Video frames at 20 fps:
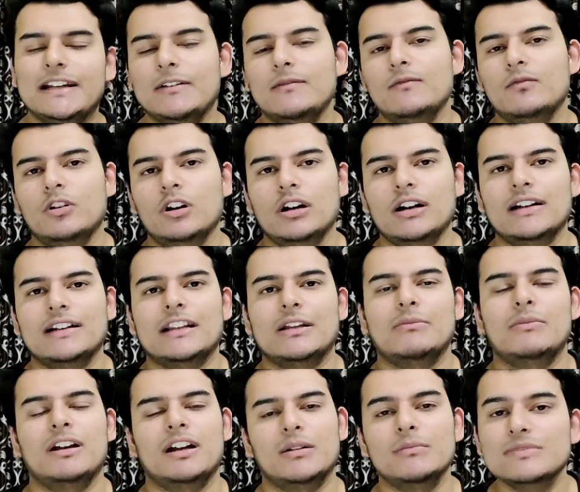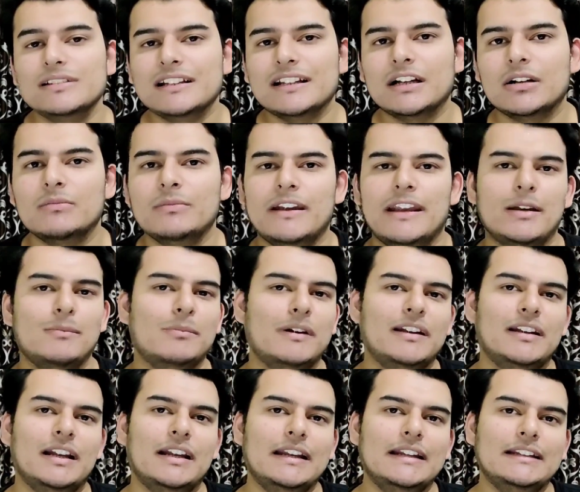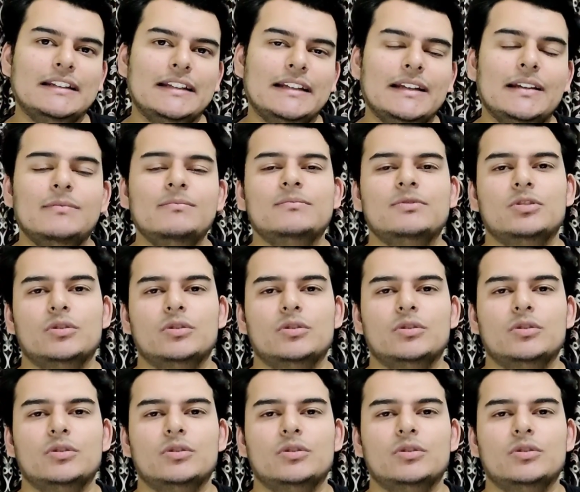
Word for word: क्रीम वर्क करने में कम से कम एक महीना लेती है